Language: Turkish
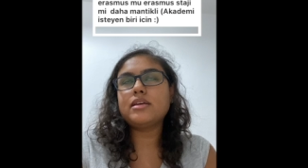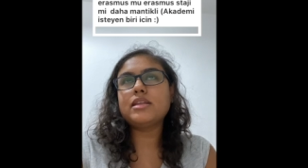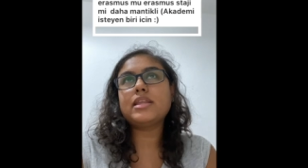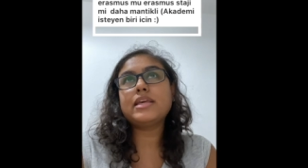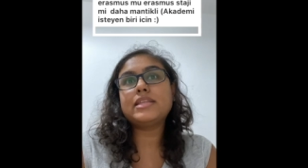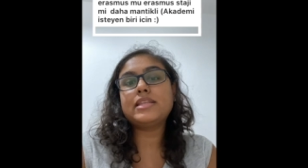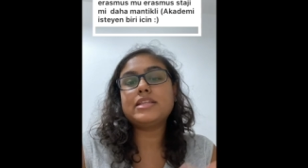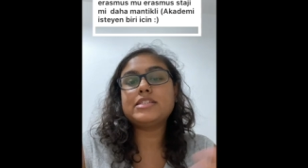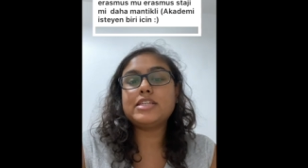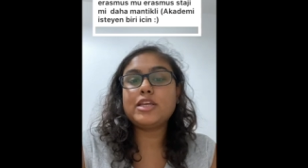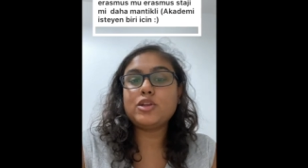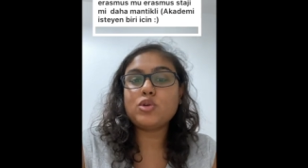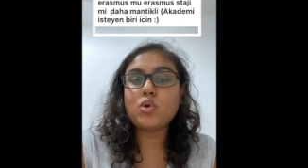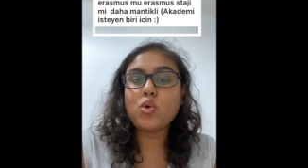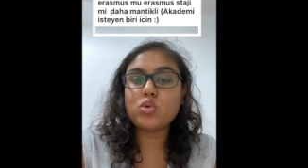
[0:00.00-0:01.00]
ya da
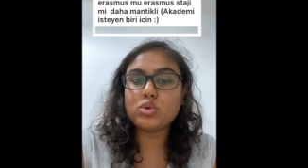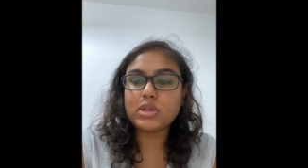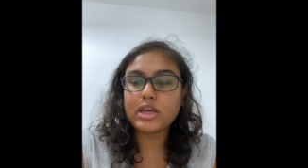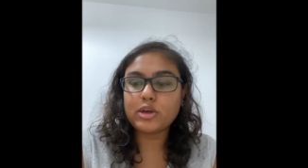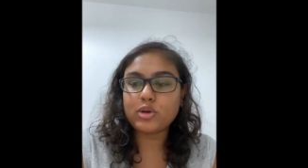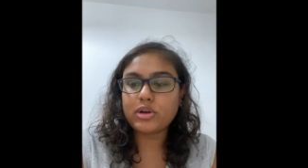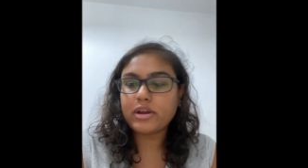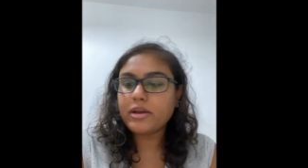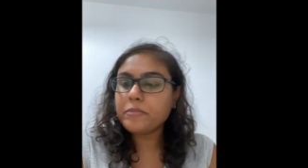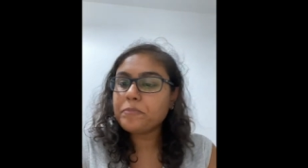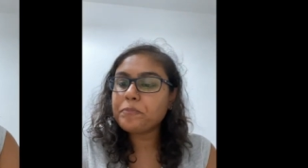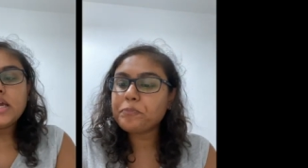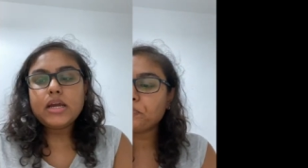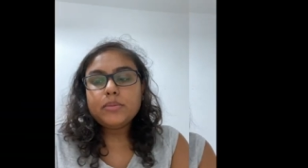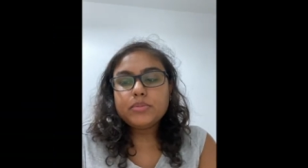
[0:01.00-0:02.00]
gideceğin okula göre.
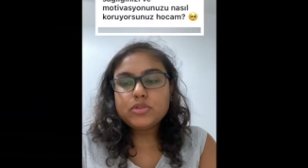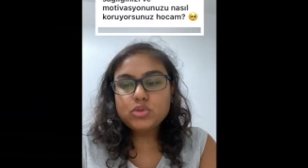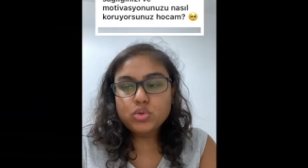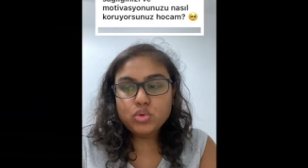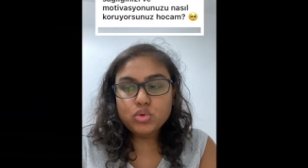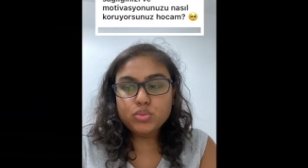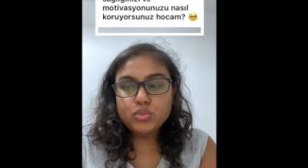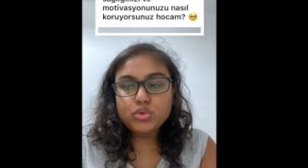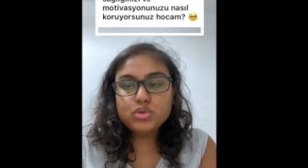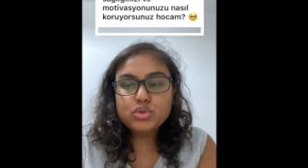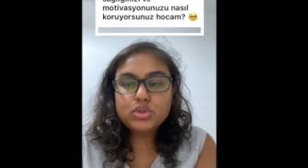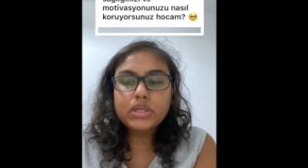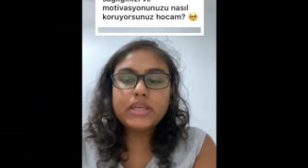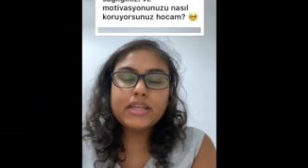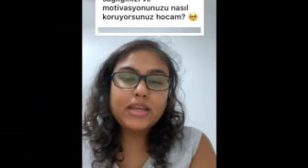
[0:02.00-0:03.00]
Diğer bir
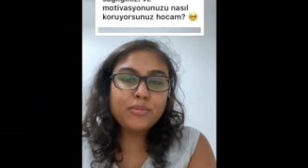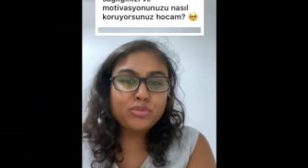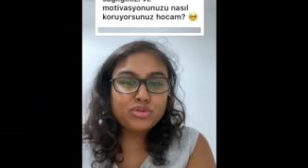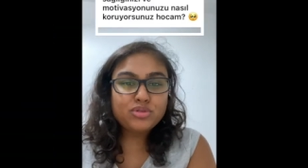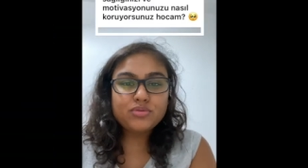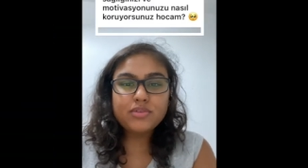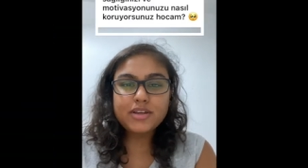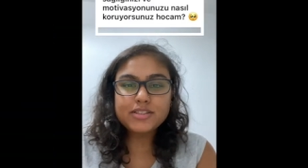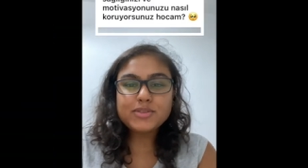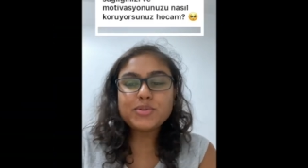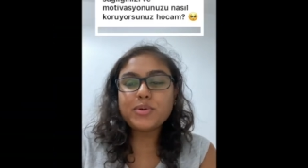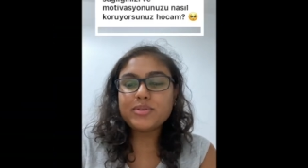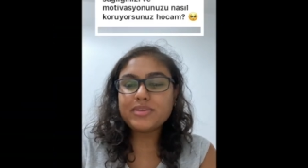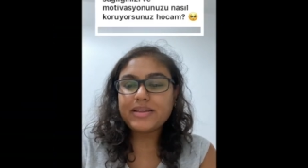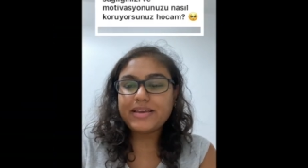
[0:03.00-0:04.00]
sorumuz yine
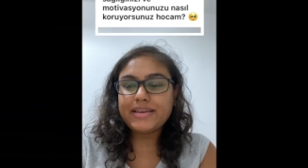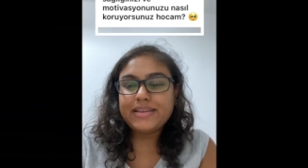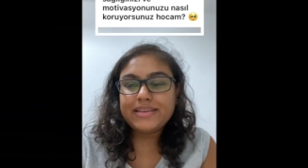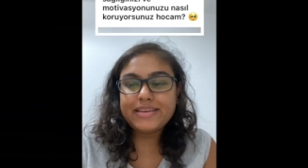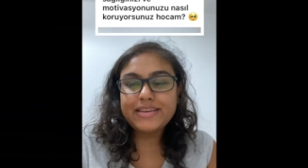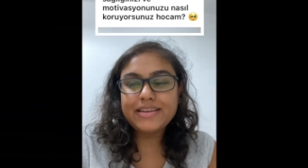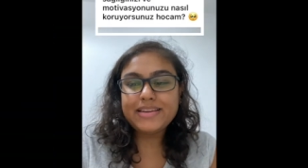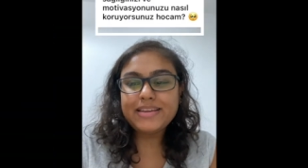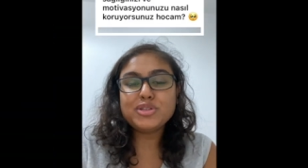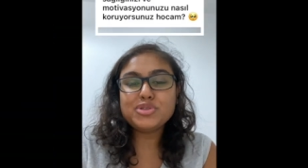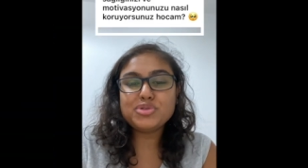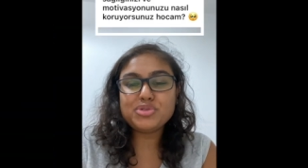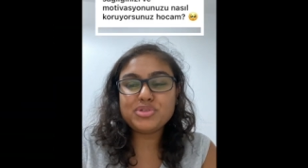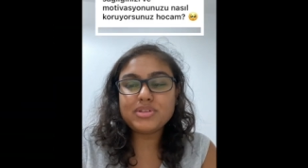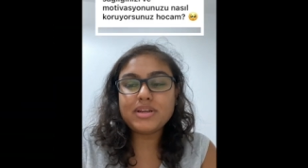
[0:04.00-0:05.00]
motivasyonla ilgili.
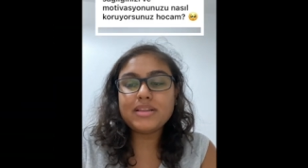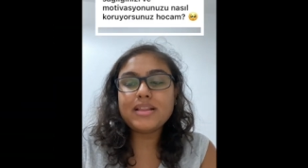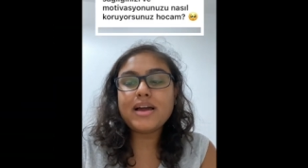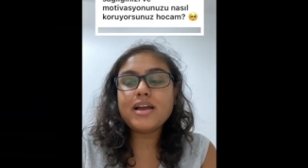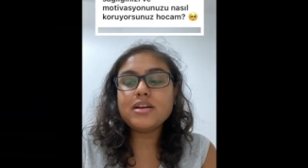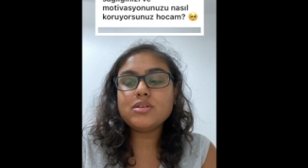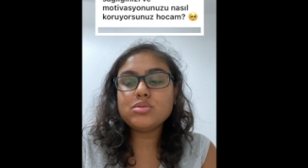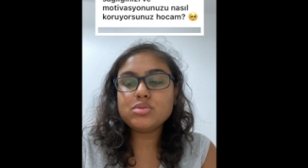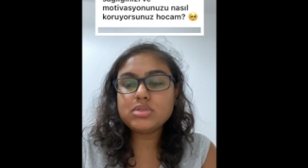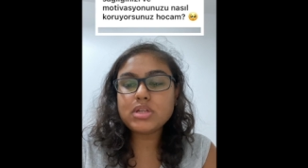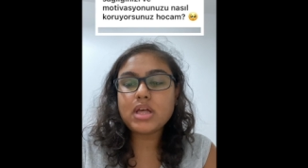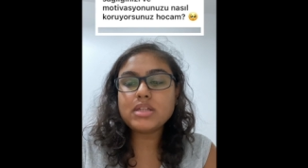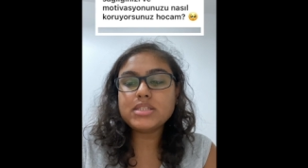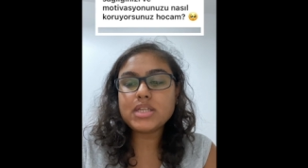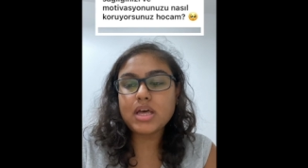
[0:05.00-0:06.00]
Şu sıralar
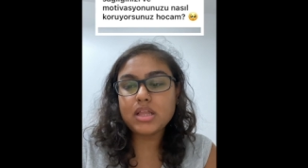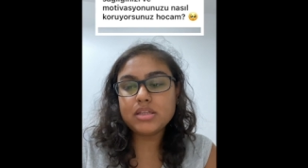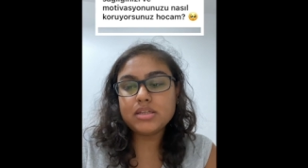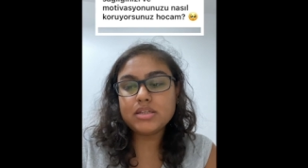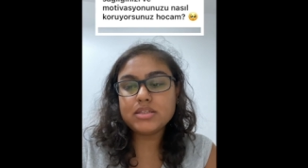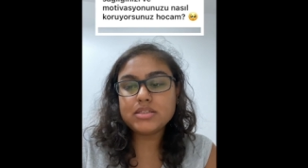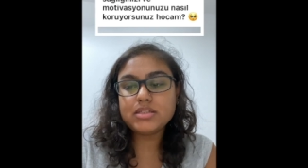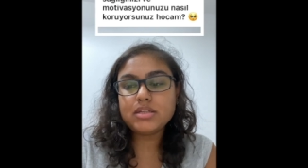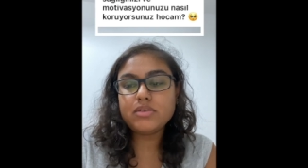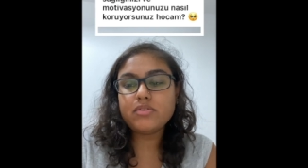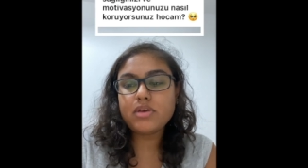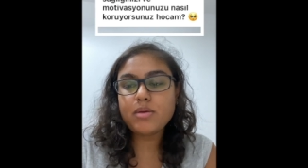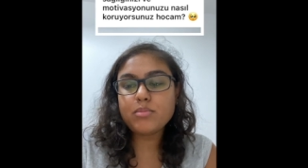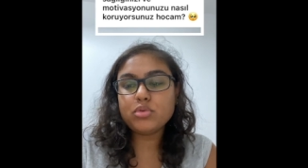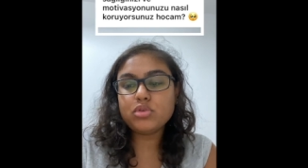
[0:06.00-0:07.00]
ruhsal sağlığınızı
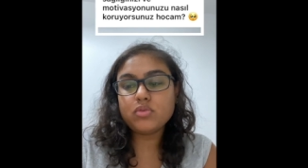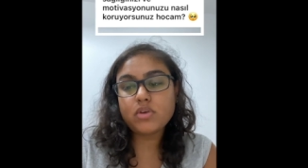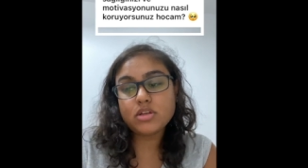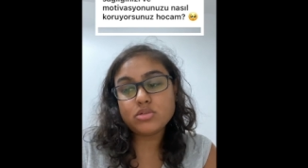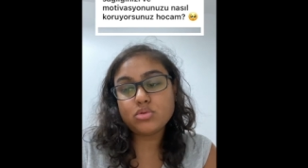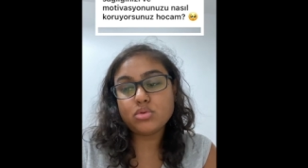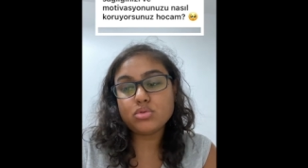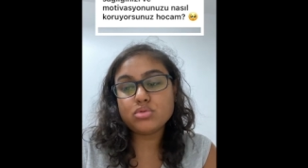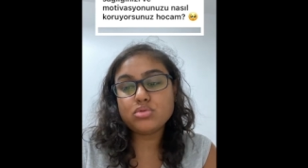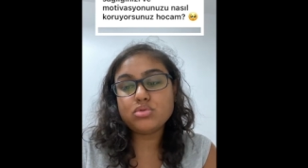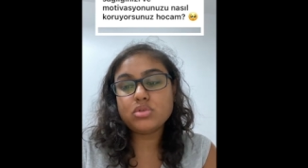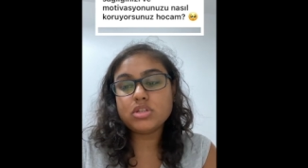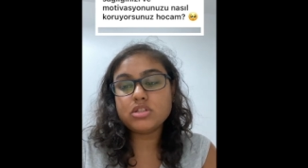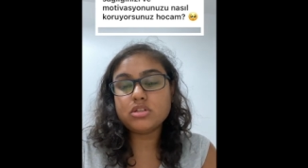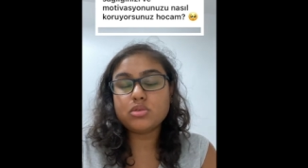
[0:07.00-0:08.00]
ve motivasyonunuzu
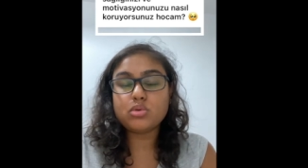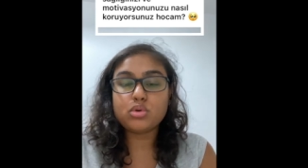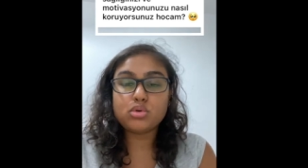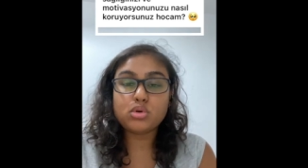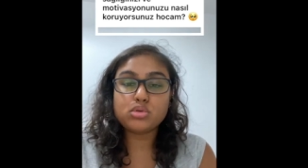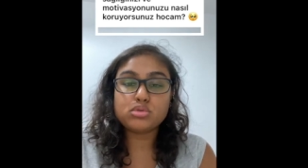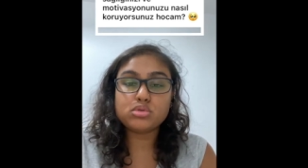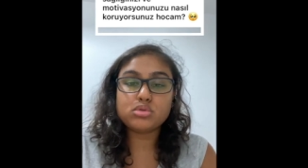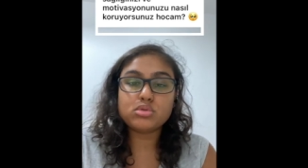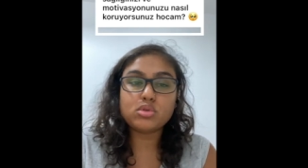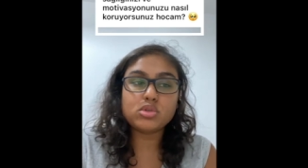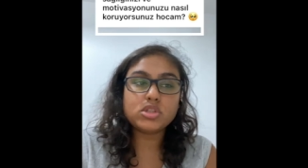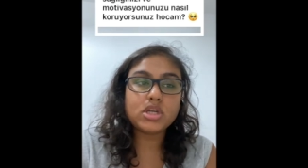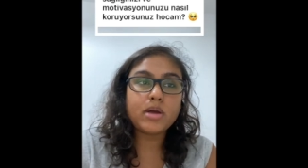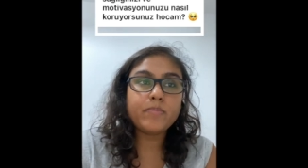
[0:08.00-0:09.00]
nasıl koyuyorsunuz
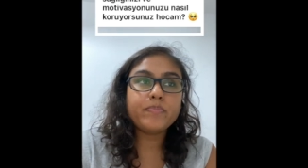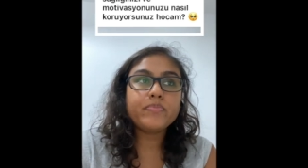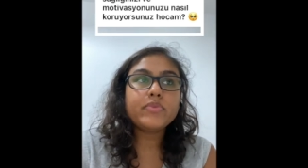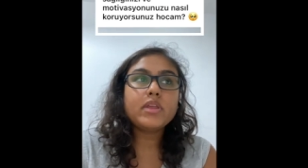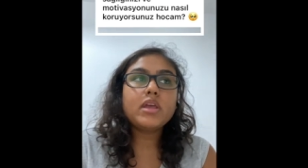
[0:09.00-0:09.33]
hocam?